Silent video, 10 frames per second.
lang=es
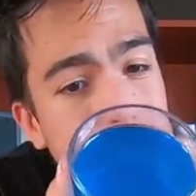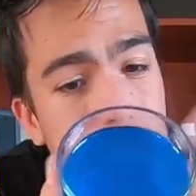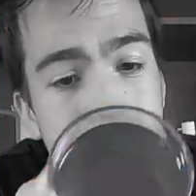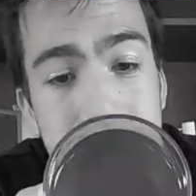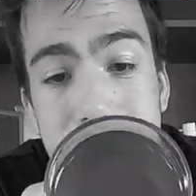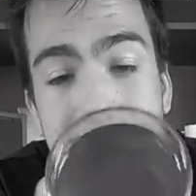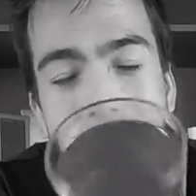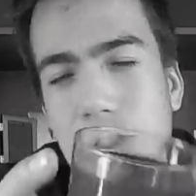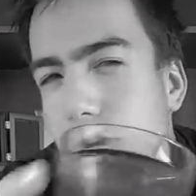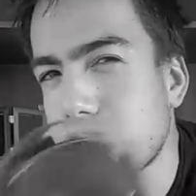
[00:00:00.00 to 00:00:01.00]
azul,
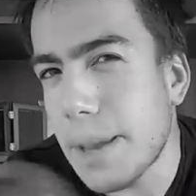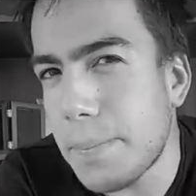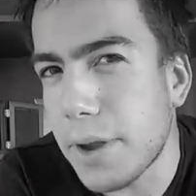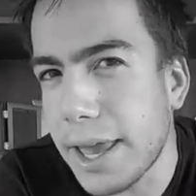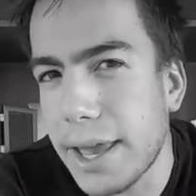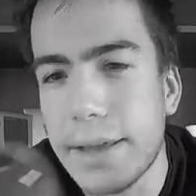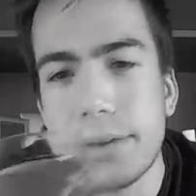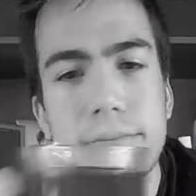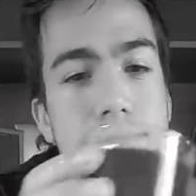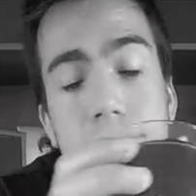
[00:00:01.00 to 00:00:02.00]
que no sé por
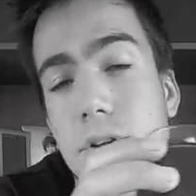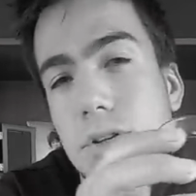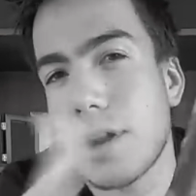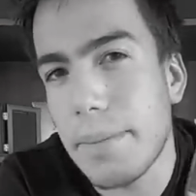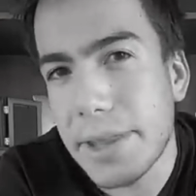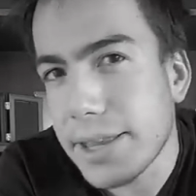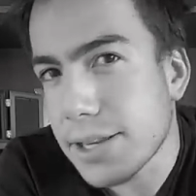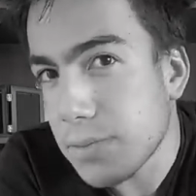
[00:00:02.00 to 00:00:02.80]
qué no solamente es